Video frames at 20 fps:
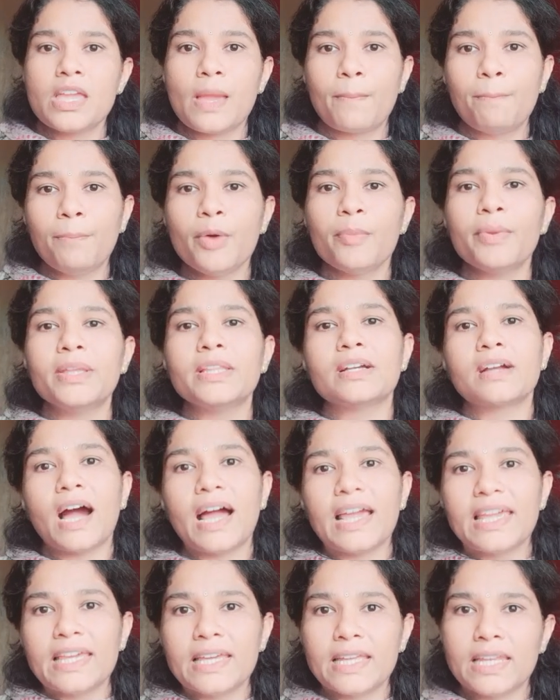எப்போவுமே இந்த
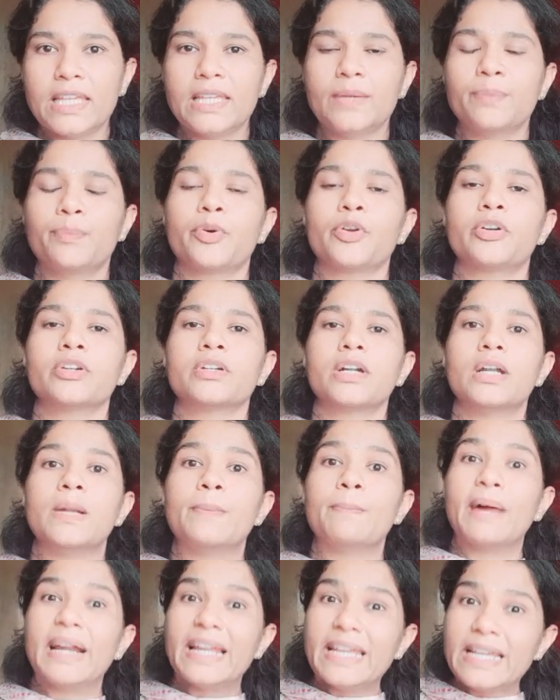காய்கறி பொருட்கள்
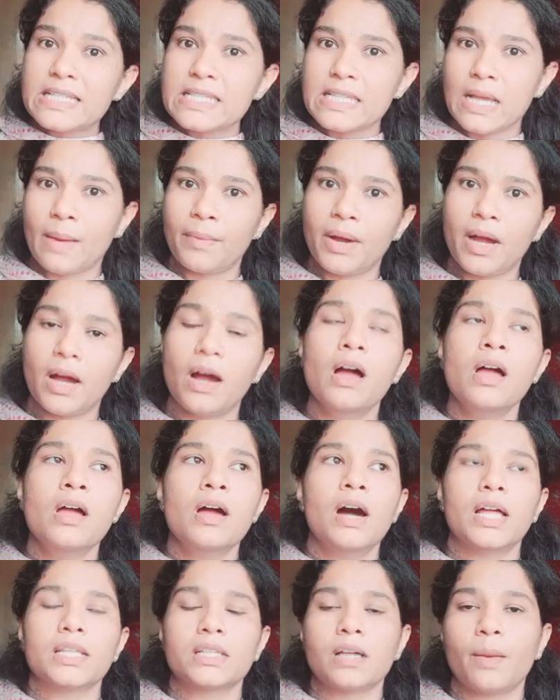மளிகை சாமான்
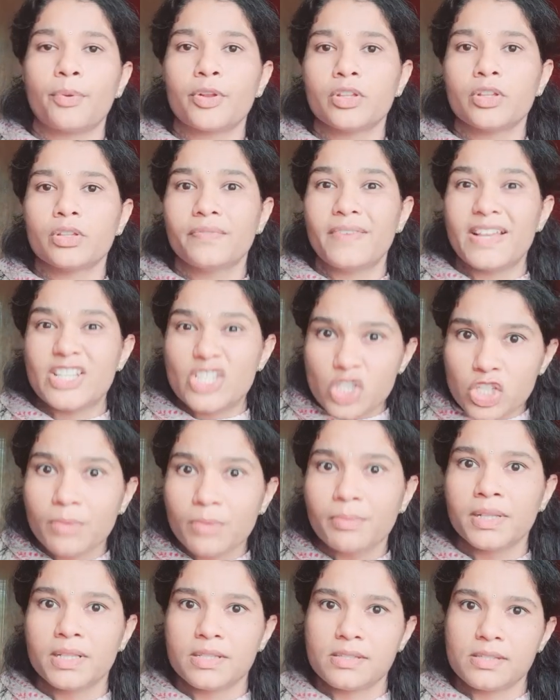அதுக்கப்புறம் இந்த
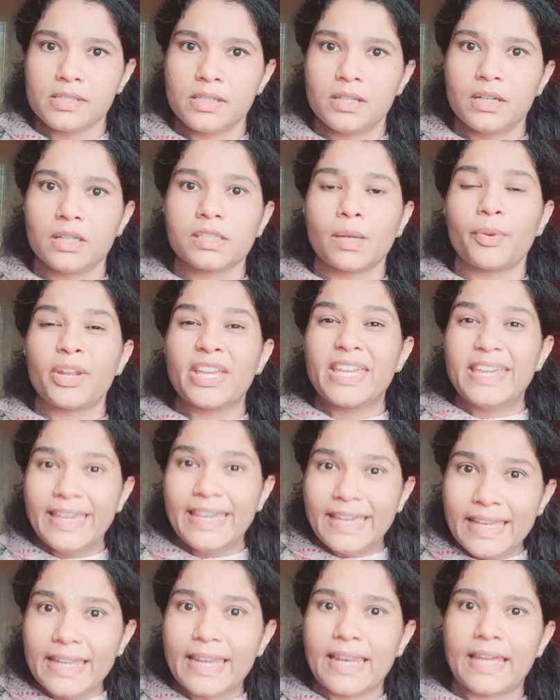வெஜிடபிள்ஸு அதுக்கப்புறம்
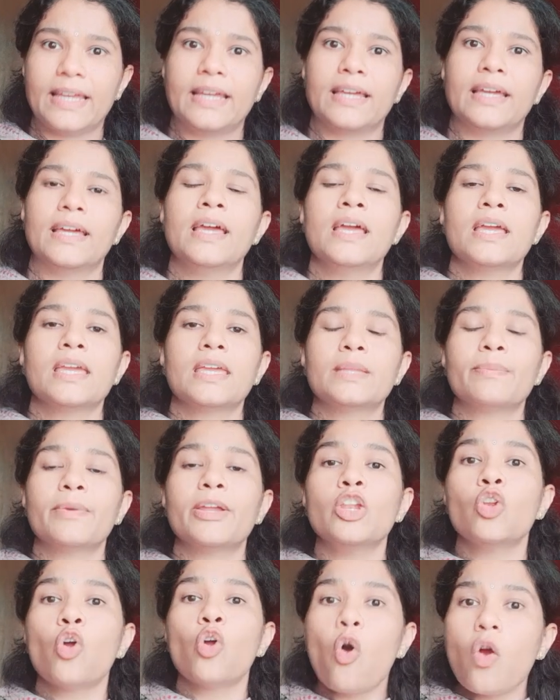கீரை இது
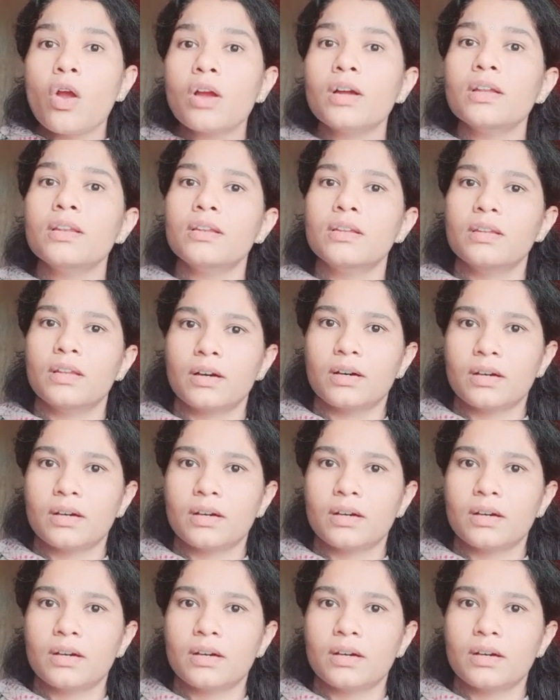மாதிரி லோக்கல்